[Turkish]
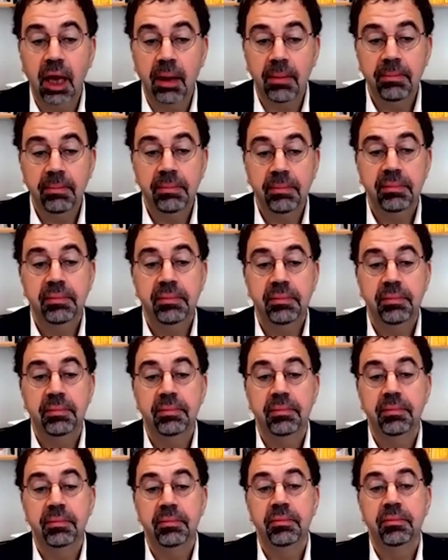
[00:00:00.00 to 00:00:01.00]
Tam
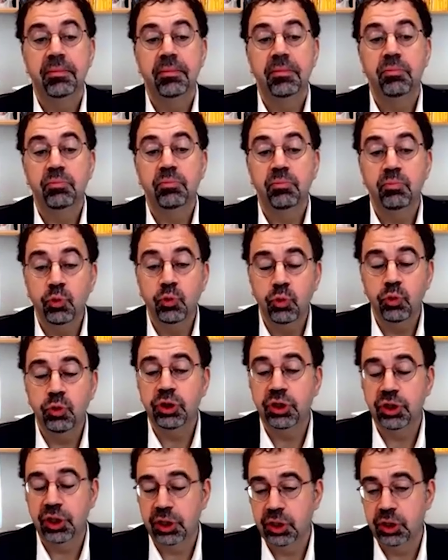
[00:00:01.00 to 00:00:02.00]

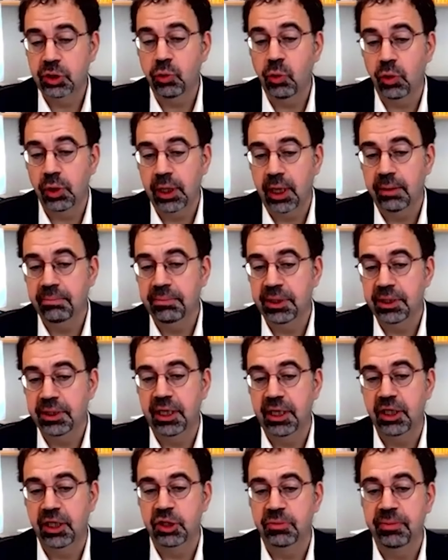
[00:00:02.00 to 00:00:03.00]
bunun zıttı olan bir
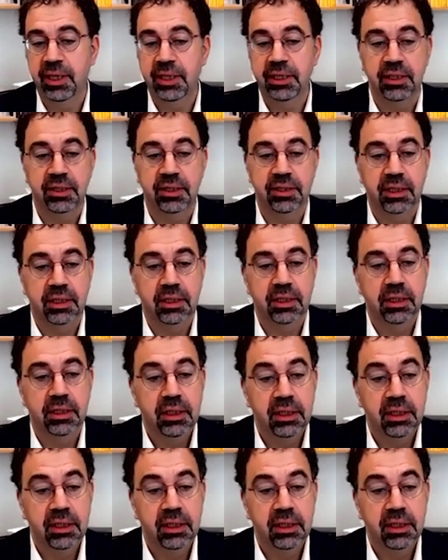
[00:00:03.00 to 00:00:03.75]
gelişmeye girdik.